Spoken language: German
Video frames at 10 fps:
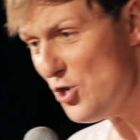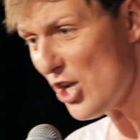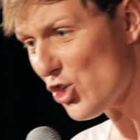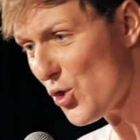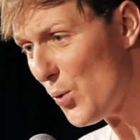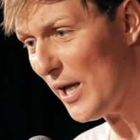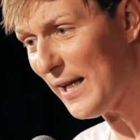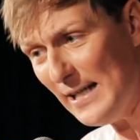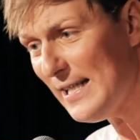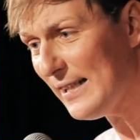
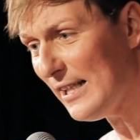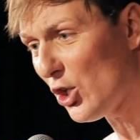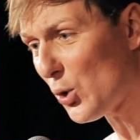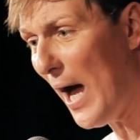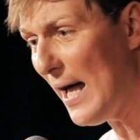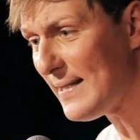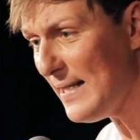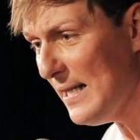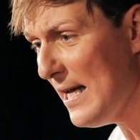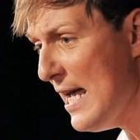wunderschöne Kindheit in
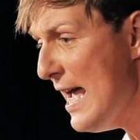Kroatien.